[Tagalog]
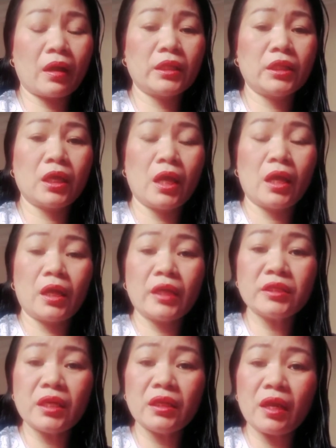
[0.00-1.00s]
Kasi
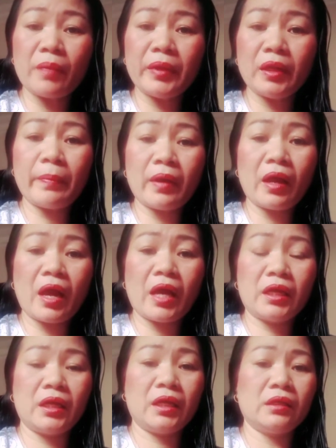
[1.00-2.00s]
kaysa hindi ka
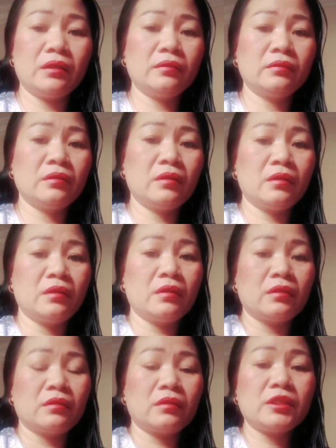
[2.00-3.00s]
pinapakain.
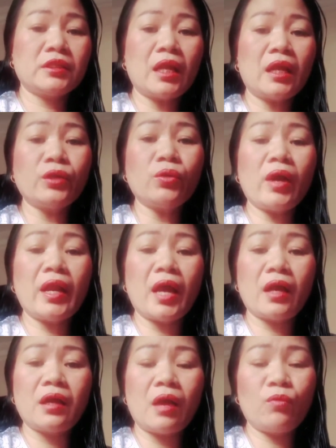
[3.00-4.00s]
Isa lang yung
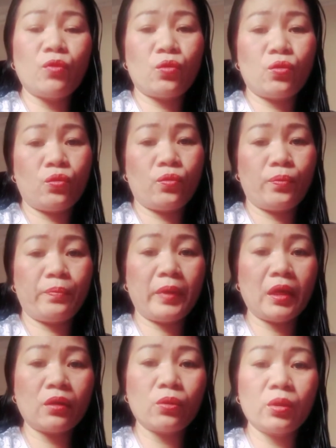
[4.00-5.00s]
alaga mo,
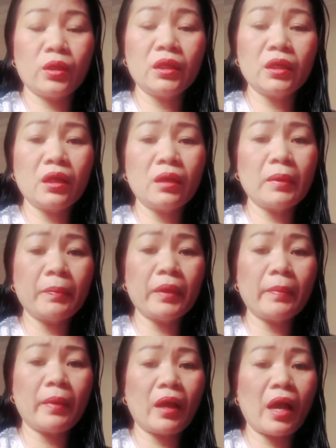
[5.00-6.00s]
pero hindi ka naman
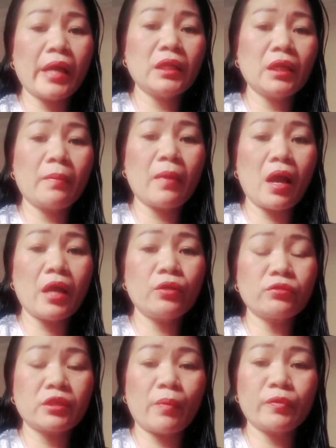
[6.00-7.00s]
pinapakain ng
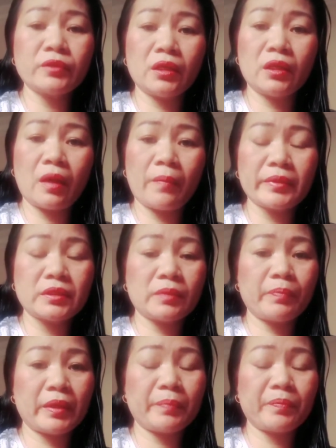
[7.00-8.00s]
maayos tapos hindi ka pa
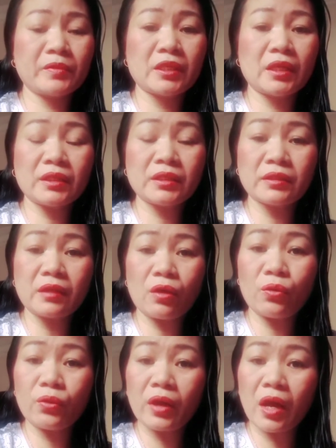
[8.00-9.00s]

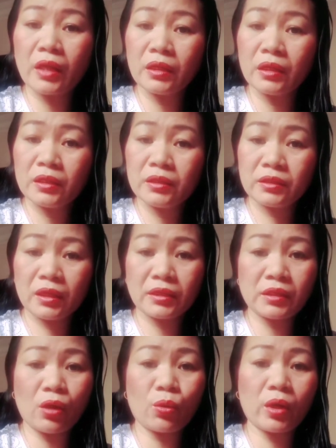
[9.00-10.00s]
sinasasahuran
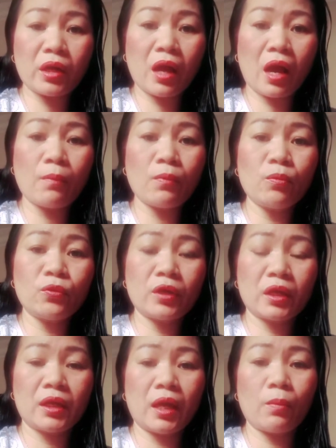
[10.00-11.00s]
sinasahura ng amo mo
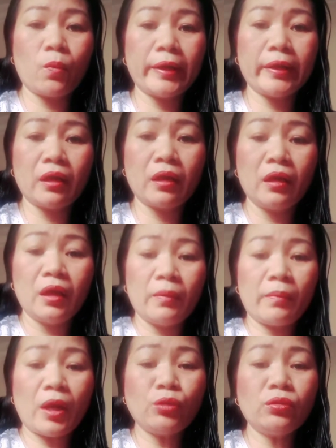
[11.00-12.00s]
ng ilang buwan na,
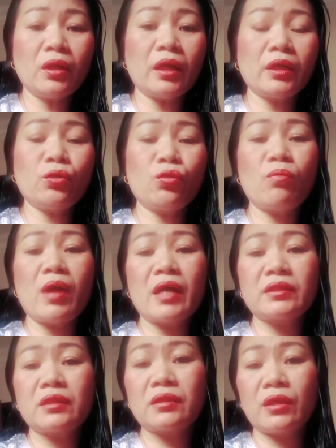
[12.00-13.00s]
ano na lang yung
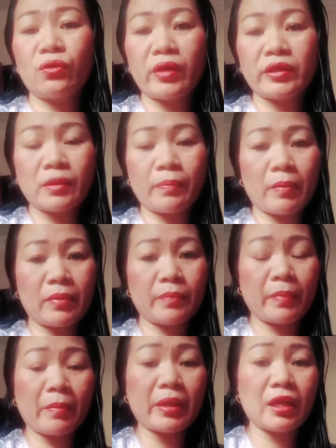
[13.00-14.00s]
umaasa sa iyo guys sa pamilya,
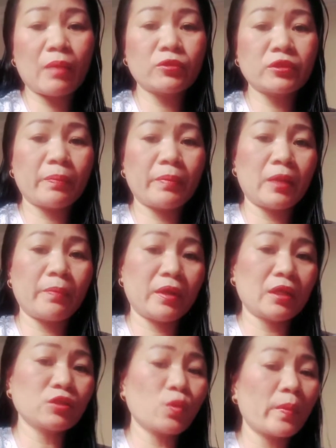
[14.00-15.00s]
pamilya mo sa
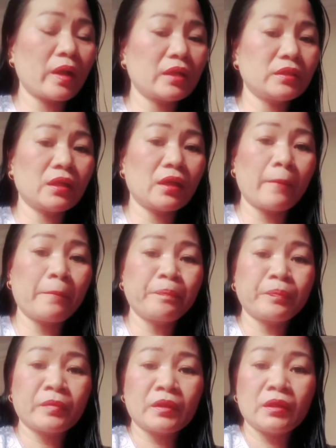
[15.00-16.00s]
Pilipinas kung ganyan na
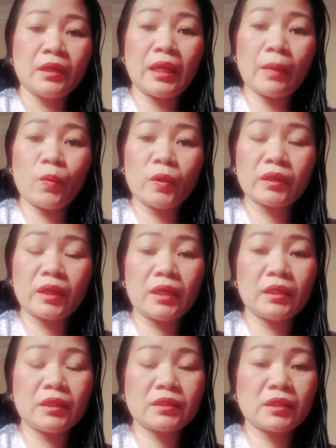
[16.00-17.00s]
ilang buwan ka
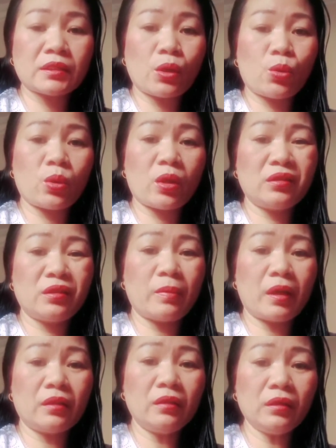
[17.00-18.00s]
hindi sasahuran, di
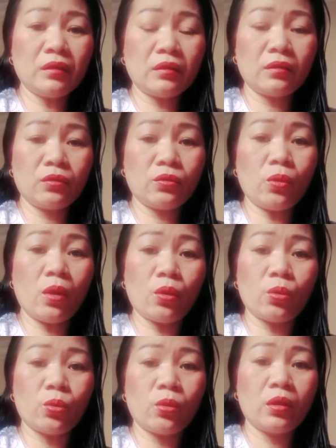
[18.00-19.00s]
ba? Di, kung
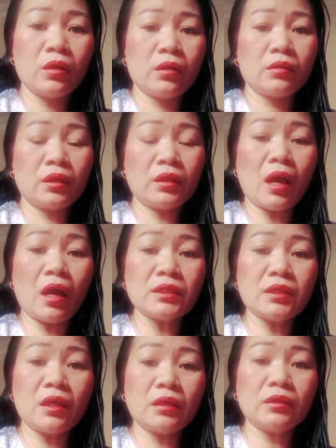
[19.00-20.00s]
ako,
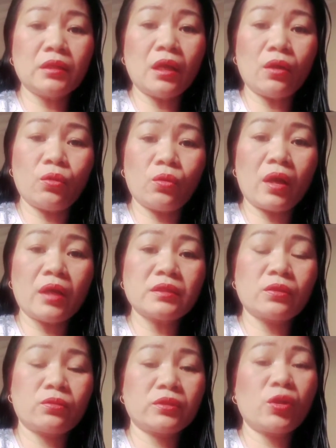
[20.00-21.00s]
tatakas na lang din ako,
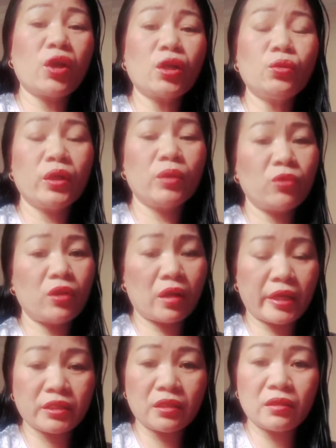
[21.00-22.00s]
kaso siguraduhin mo lang
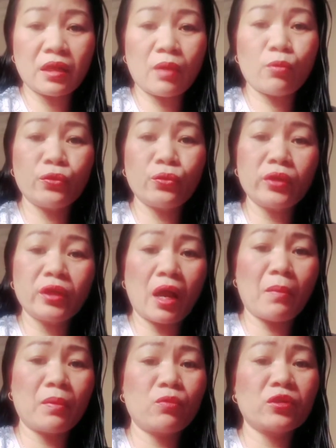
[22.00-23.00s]
guys na dala mo yung
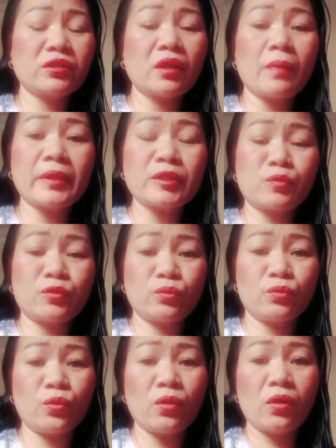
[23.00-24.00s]
ikama mo at saka passport
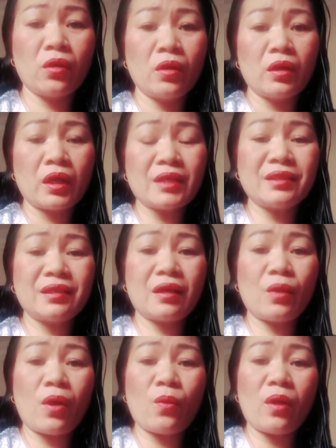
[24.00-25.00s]
mo. Kasi
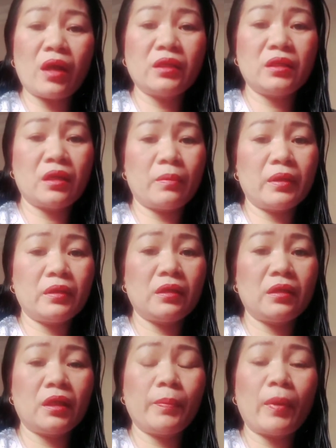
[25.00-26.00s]
kawawa ka din naman
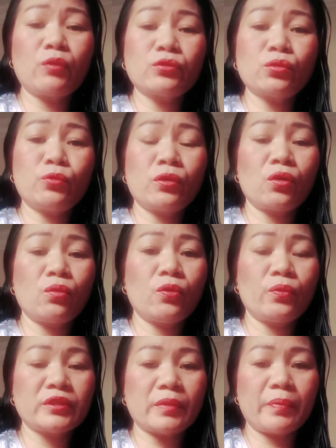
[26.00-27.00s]
eh, eh pag gusto mo nang
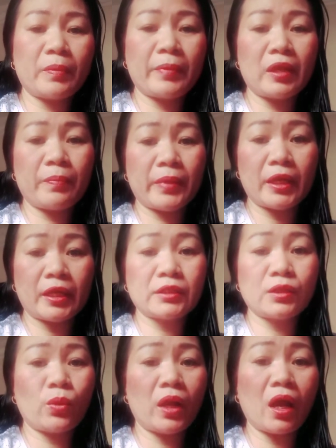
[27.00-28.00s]
umuwi sa Pilipinas
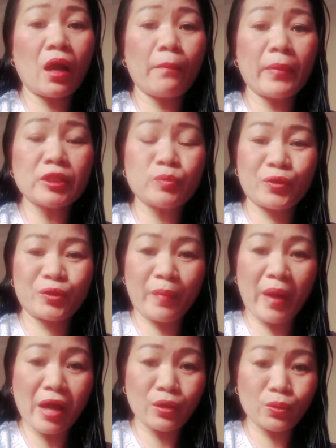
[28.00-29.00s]
na wala kang passport,
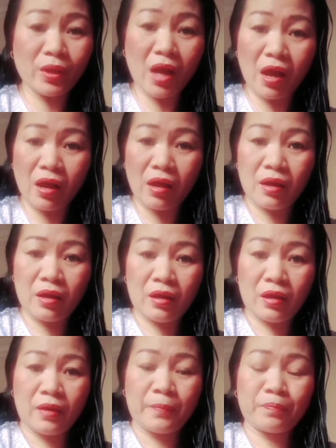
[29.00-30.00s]
paano na?
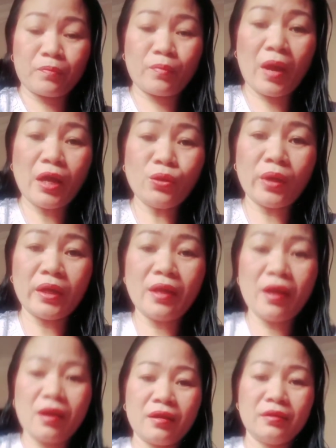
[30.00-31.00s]
Paano ka
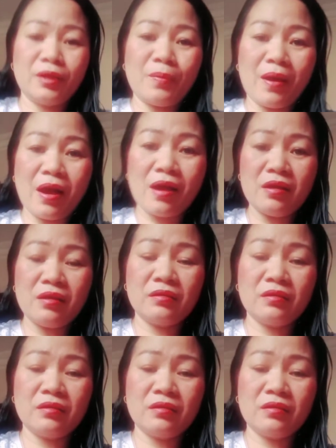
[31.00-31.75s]
na, di ba?